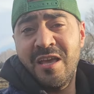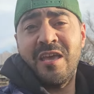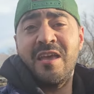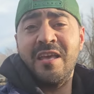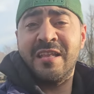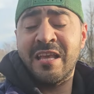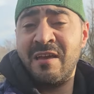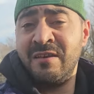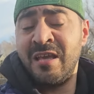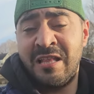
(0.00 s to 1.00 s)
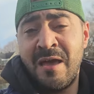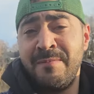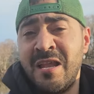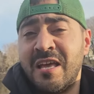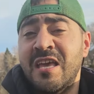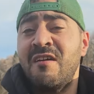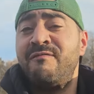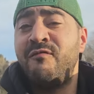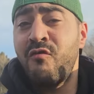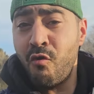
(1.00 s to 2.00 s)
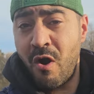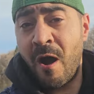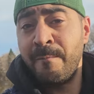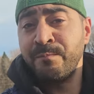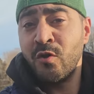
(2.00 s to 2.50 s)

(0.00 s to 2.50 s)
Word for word: هي يد يد عامله كفوءه